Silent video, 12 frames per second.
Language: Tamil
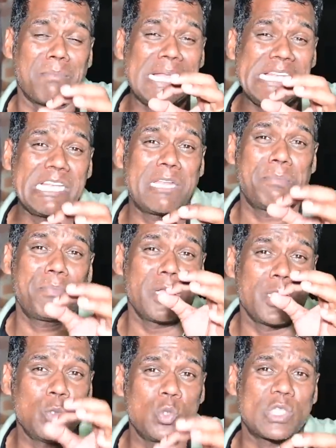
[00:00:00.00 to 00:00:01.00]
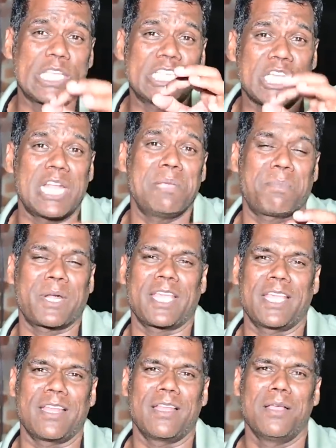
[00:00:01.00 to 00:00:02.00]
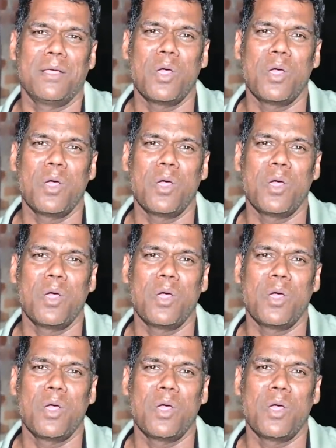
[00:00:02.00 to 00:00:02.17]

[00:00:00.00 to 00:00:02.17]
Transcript: மல்டிபிள் யூசேஜ் அடிப்படையில்